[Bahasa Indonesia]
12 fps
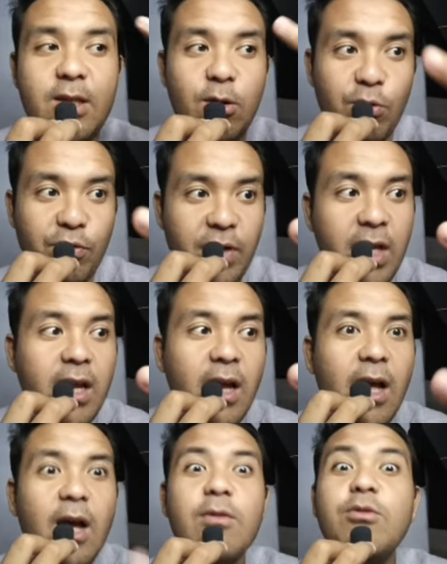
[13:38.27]
si Luffy,
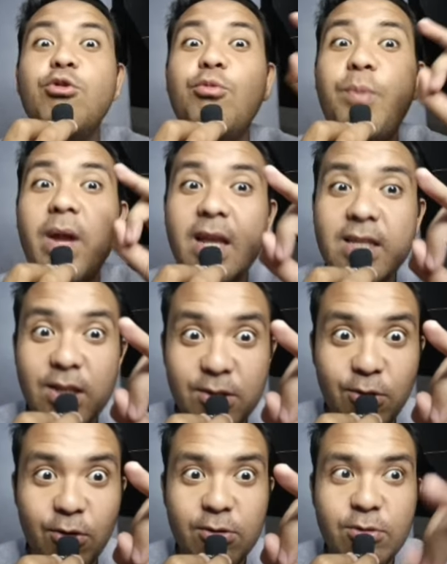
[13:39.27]
dupenya si
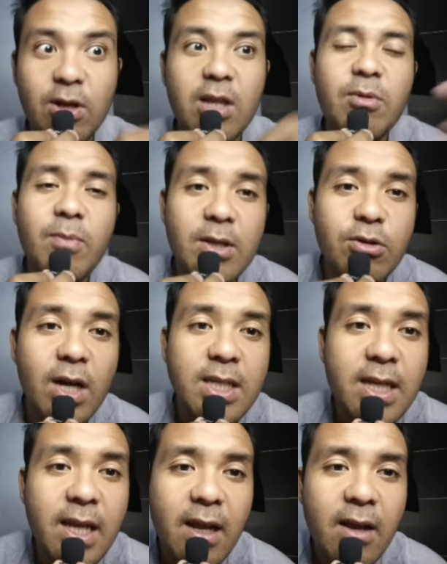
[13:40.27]
Zoro juga. Tapi besok
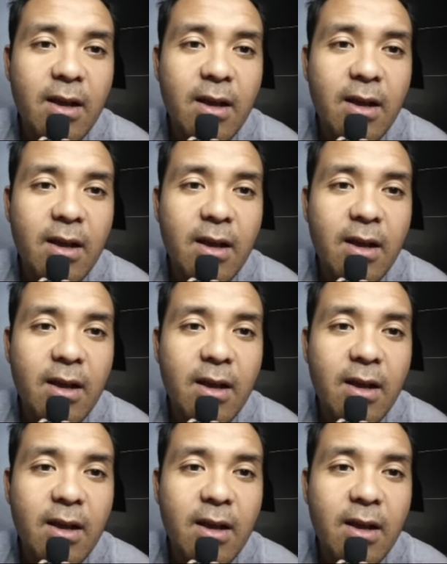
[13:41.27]
aja deh,